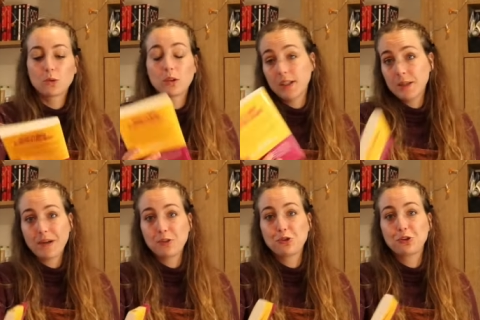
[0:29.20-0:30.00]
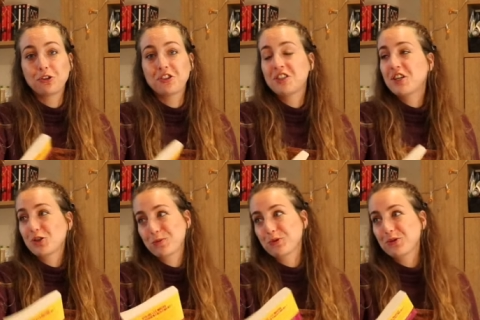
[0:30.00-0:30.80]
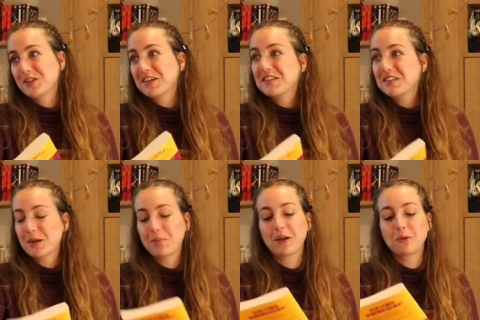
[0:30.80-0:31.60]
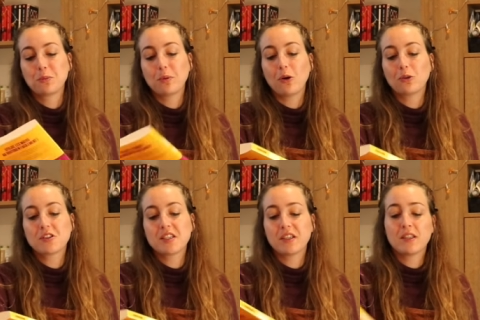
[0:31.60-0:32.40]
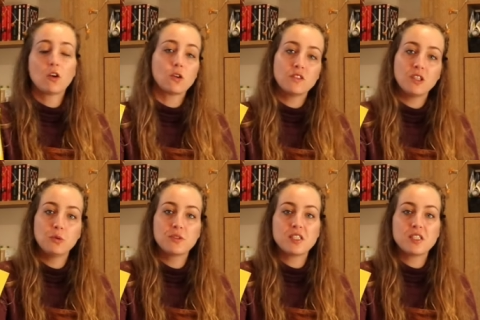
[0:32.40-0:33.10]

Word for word: Donc les du quotidien, je pense que c'est assez simple à comprendre. C'est 31